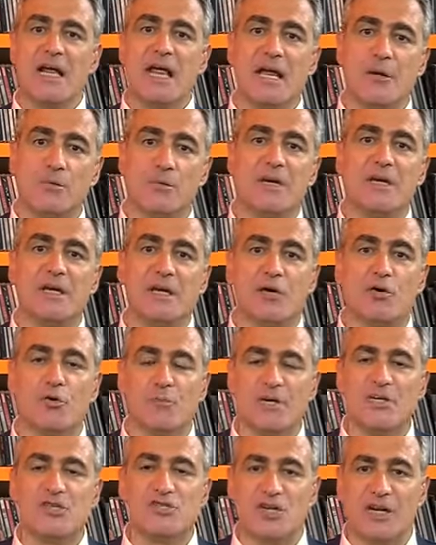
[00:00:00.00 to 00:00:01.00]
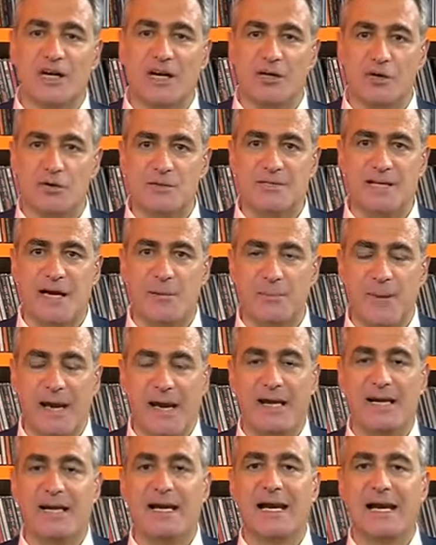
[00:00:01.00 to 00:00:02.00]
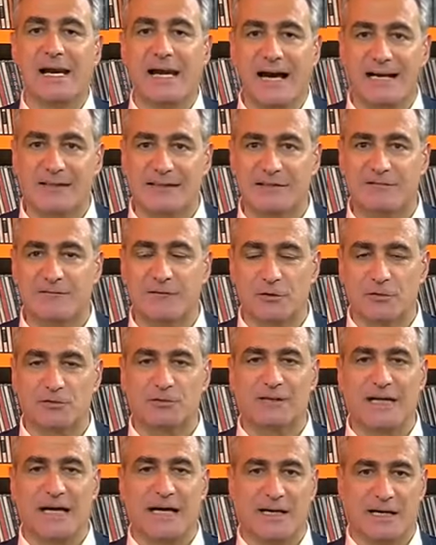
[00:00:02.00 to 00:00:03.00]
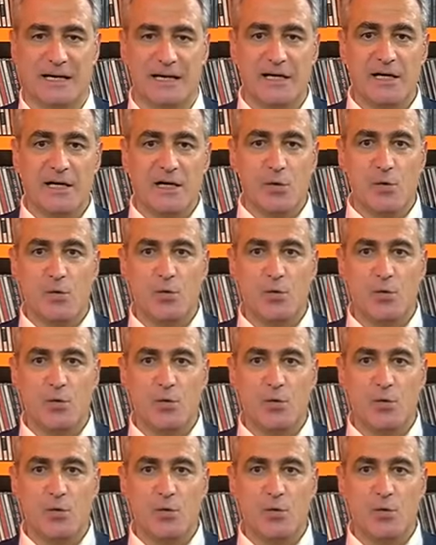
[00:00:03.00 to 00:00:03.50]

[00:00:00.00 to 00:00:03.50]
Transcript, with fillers: e quindi comincia la nostra pelle ad affrontare